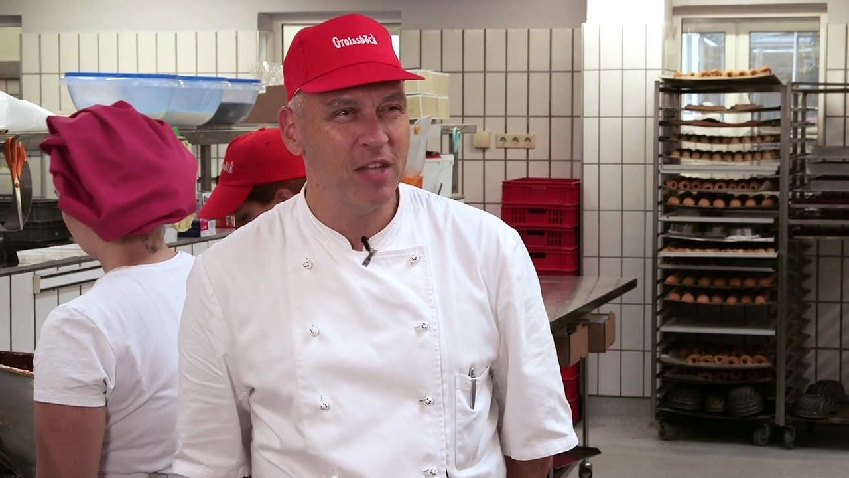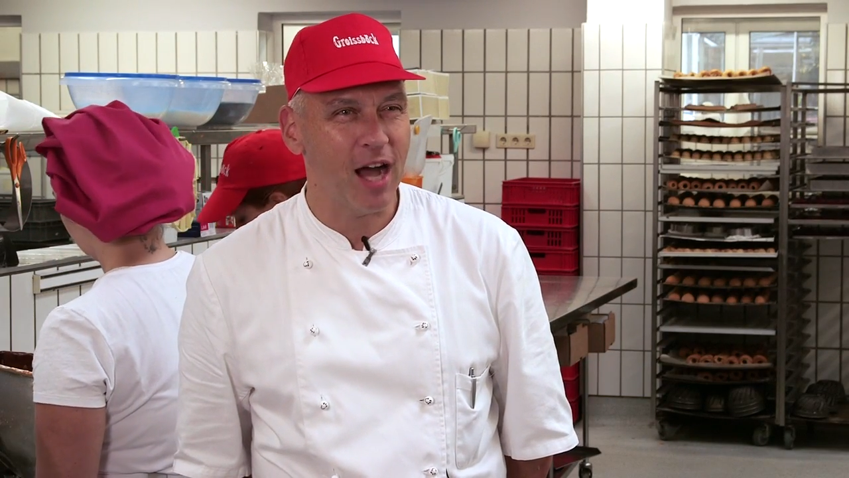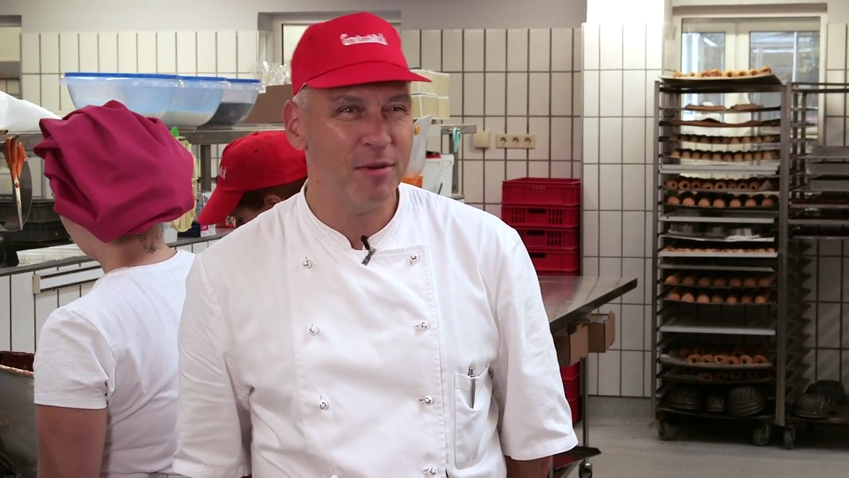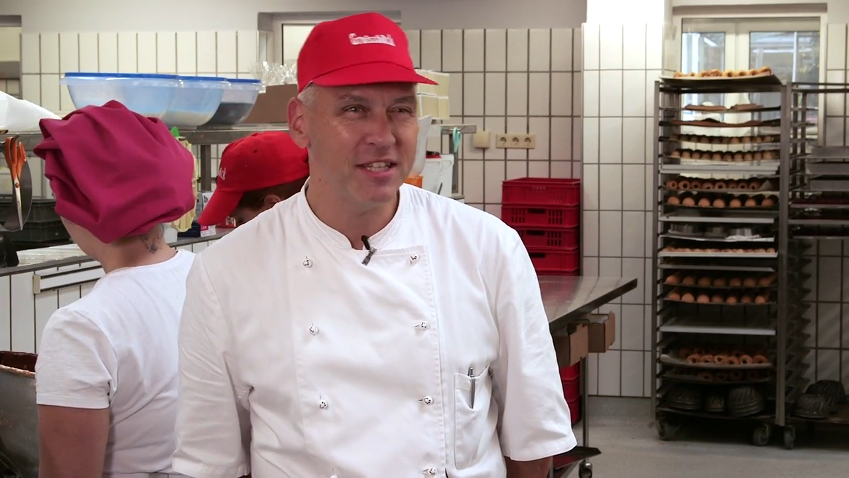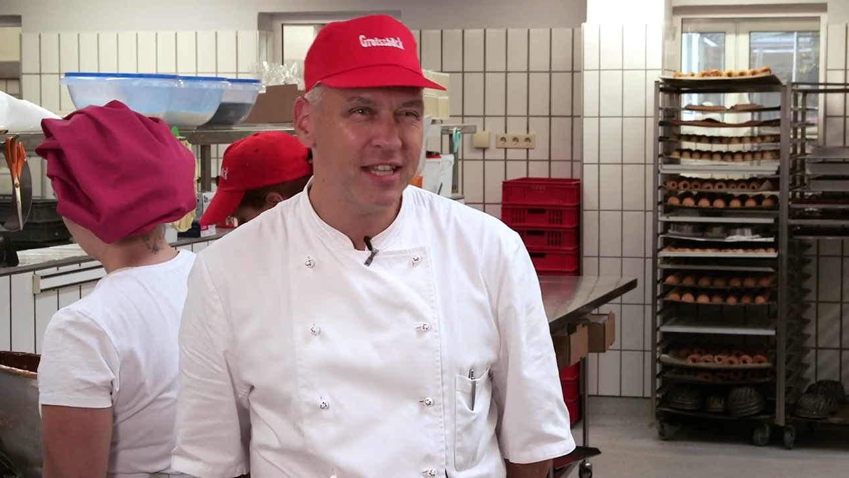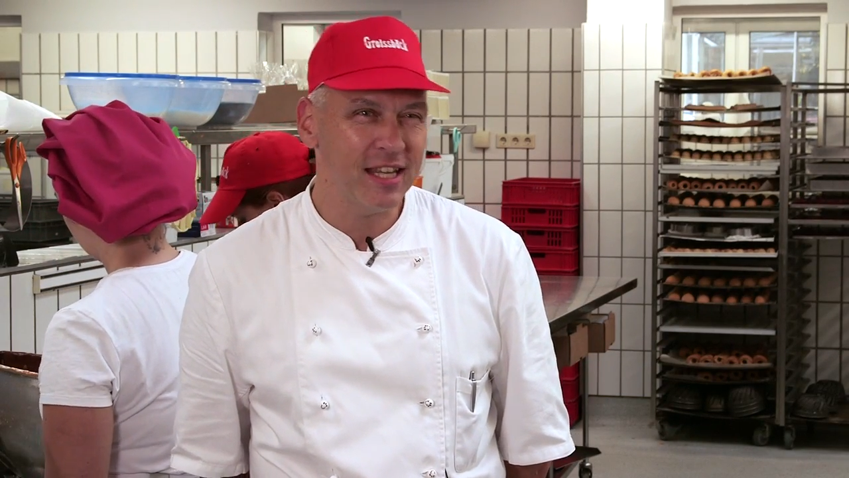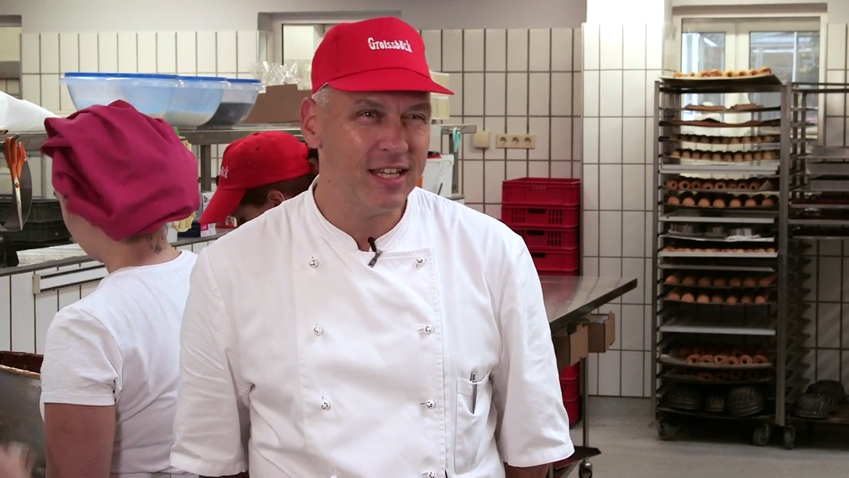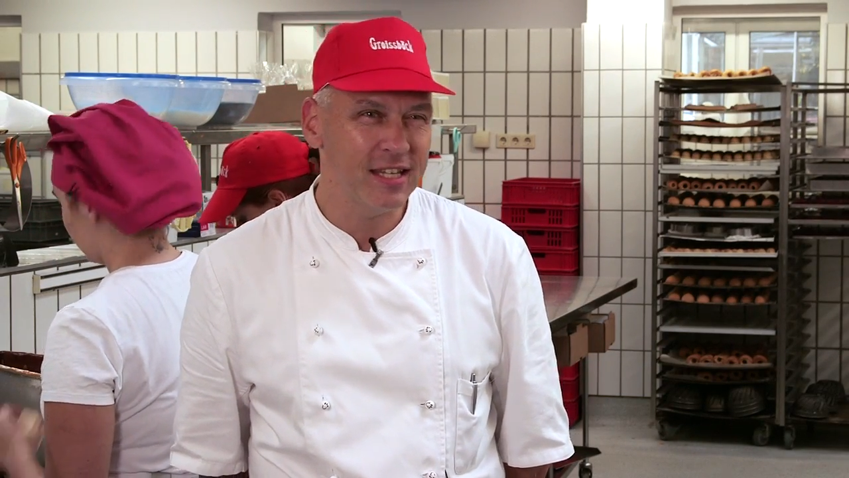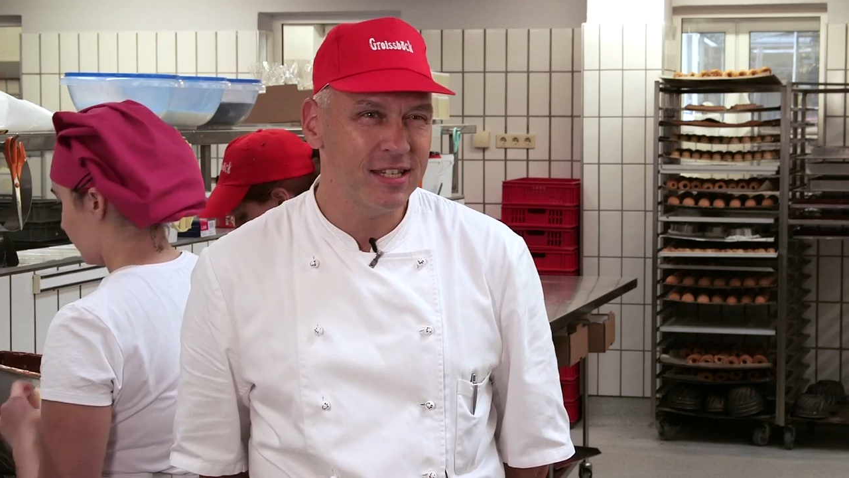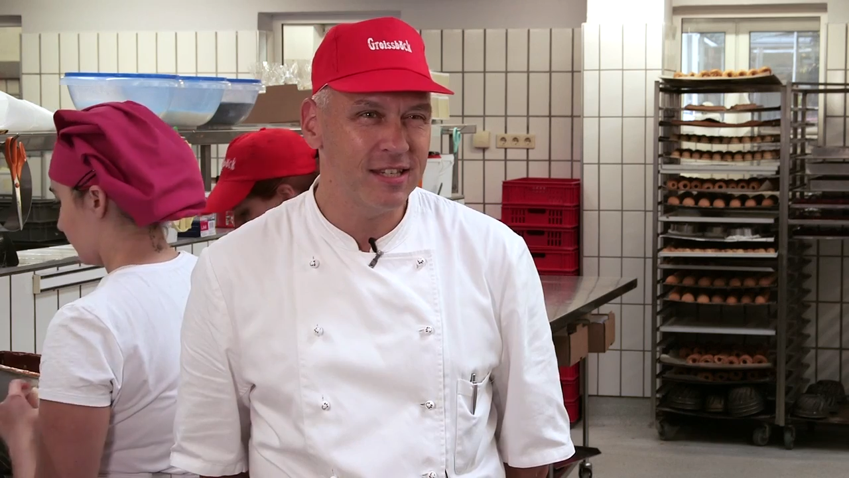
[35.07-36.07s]
Die
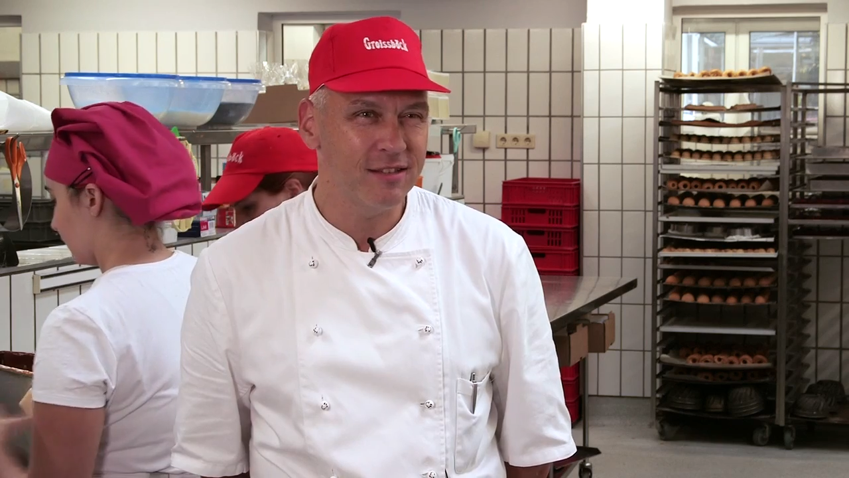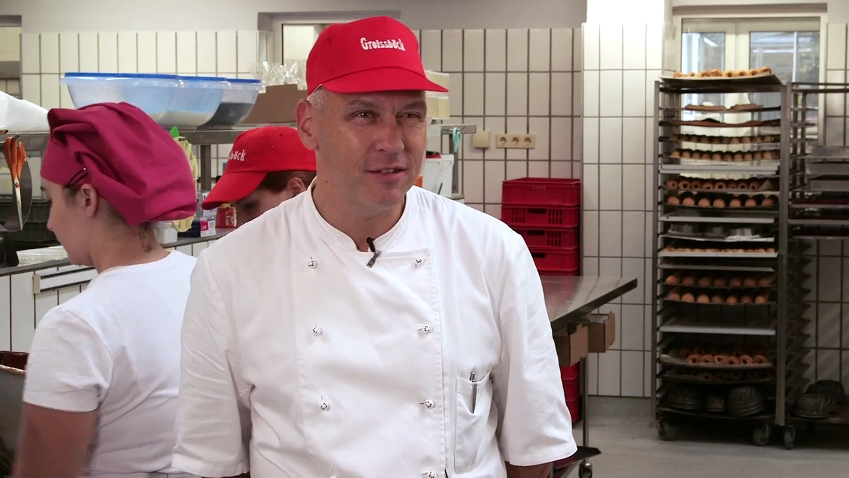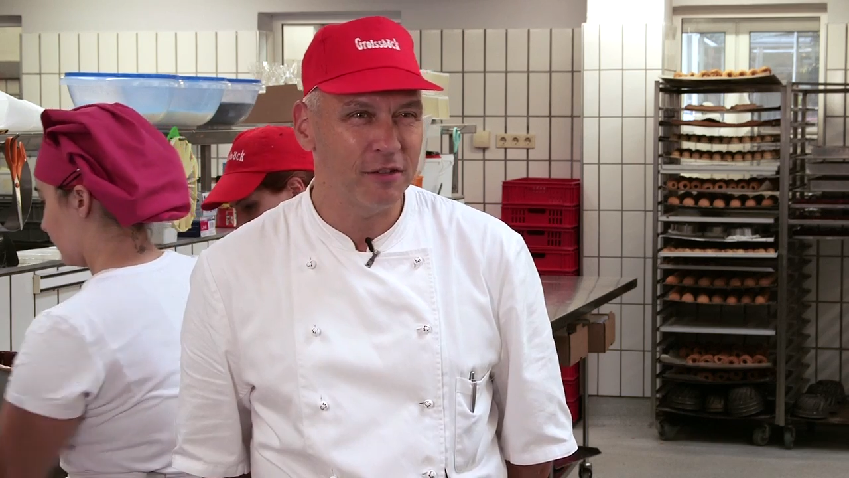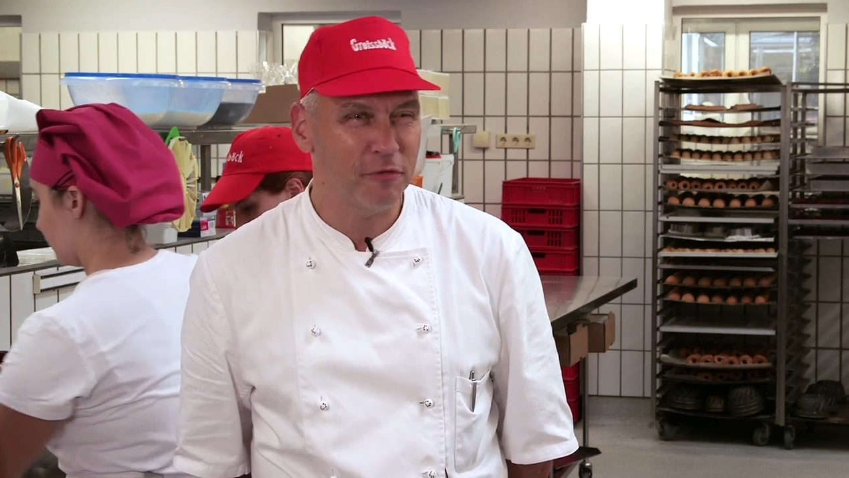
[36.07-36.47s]
Arbeitszeiten sind äh,